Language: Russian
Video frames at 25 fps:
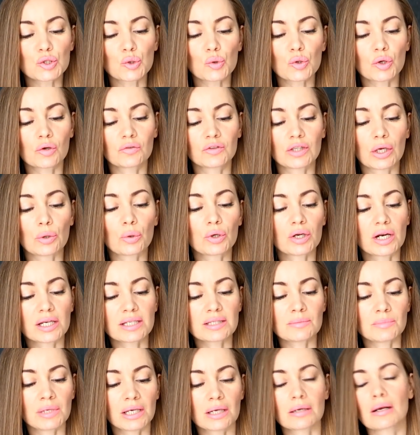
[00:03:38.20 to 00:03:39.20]
42
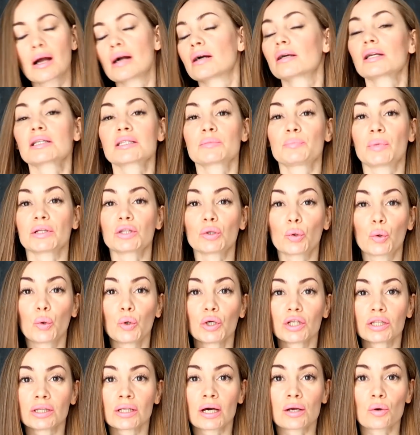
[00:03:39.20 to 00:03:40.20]
размер как раз
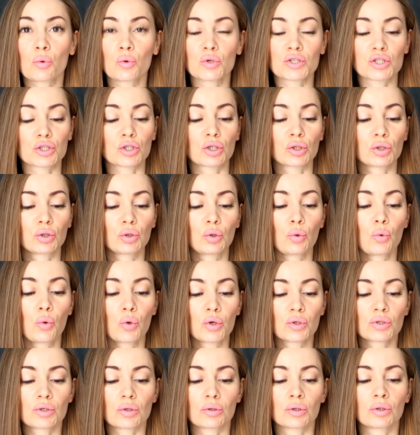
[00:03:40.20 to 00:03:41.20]
подходит на рост
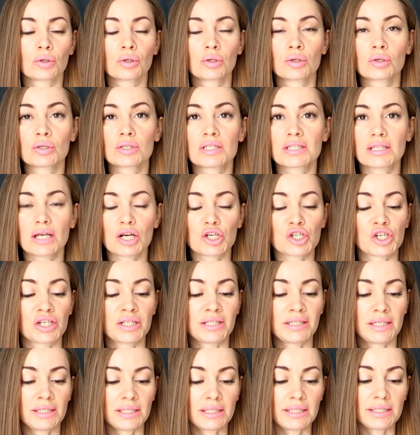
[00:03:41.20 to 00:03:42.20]
до
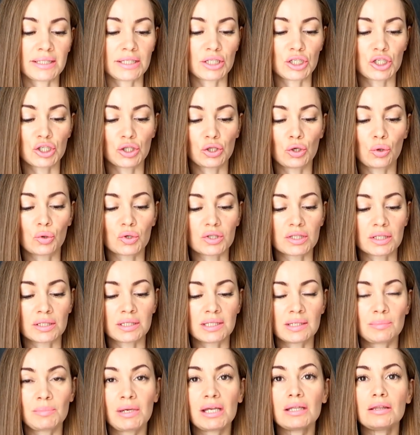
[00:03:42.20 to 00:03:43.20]
164 э,
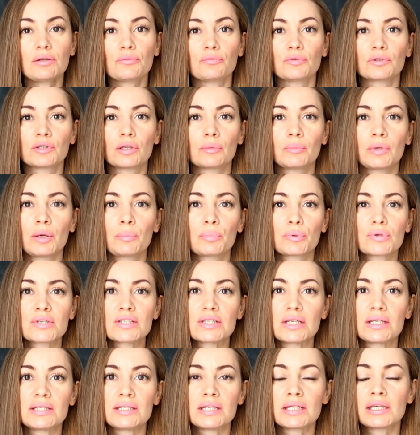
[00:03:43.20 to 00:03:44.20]
сантиметров, это у меня
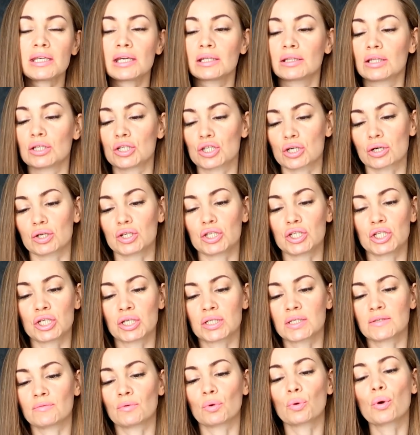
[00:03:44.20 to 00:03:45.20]
просто этикеточка
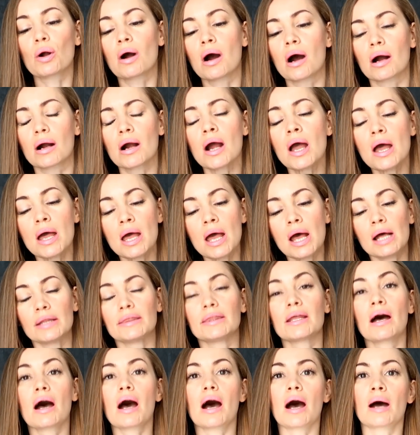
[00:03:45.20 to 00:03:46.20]
сейчас в руках,
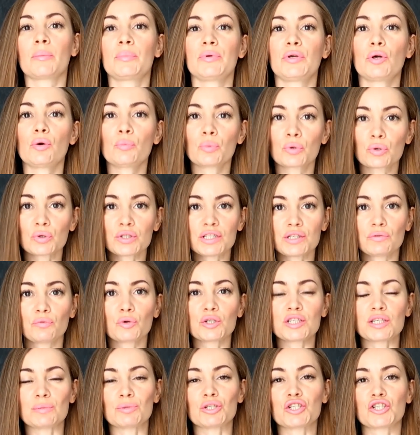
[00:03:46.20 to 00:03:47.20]
на объем груди
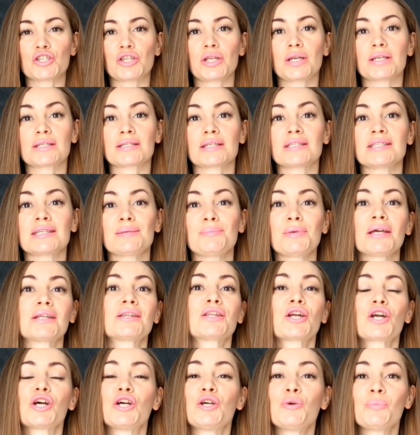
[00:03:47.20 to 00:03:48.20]
84
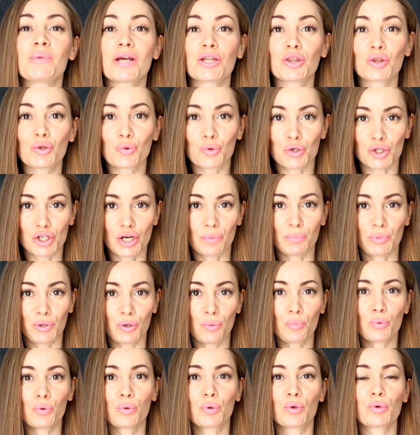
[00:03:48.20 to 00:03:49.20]
сантиметра, и у меня тоже
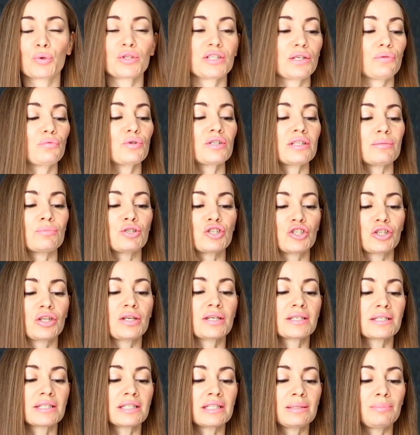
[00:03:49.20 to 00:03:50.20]
объем груди
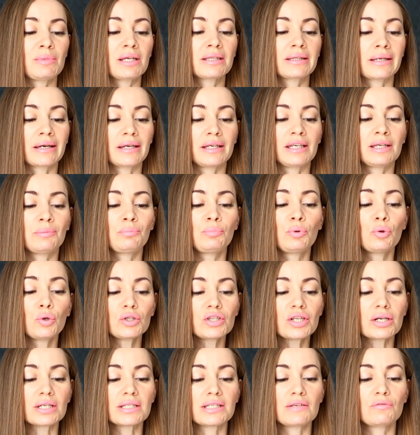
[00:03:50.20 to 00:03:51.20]
84 сантиметра, и
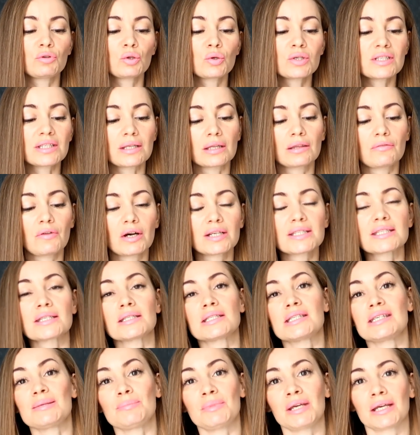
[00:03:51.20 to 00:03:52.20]
бедра 92 сантиметра
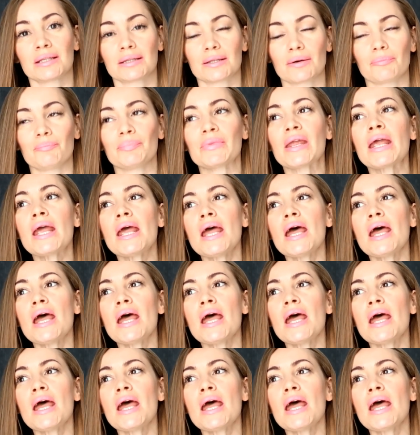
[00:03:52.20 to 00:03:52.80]
сантиметром.